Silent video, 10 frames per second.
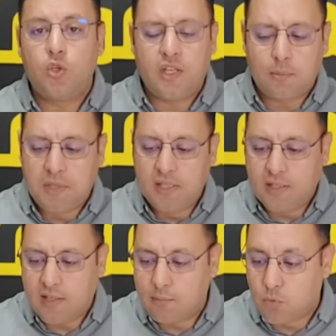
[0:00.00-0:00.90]

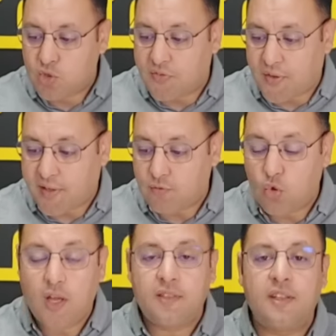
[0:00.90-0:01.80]
واليمين المتطرف
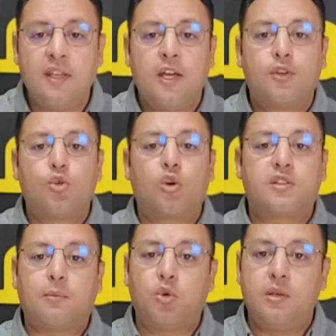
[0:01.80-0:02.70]
وهذه
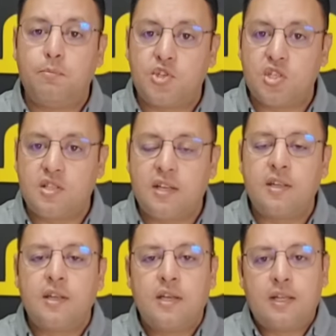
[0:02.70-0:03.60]
نقطة مهمة جدا